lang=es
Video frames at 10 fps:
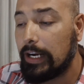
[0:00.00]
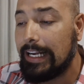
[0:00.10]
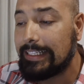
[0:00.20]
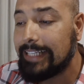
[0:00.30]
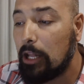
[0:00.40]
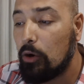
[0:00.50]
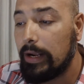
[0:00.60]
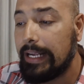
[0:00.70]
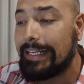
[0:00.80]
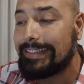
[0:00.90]
que el
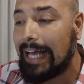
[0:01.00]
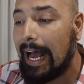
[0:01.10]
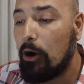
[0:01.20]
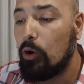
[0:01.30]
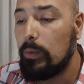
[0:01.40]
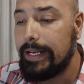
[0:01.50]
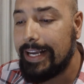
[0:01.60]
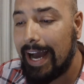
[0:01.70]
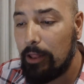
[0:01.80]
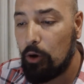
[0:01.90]
Estado está
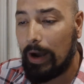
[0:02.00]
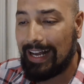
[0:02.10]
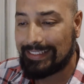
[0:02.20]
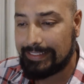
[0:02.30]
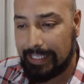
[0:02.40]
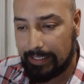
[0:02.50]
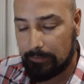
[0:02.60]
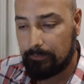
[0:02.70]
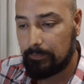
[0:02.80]
obligado a hacer.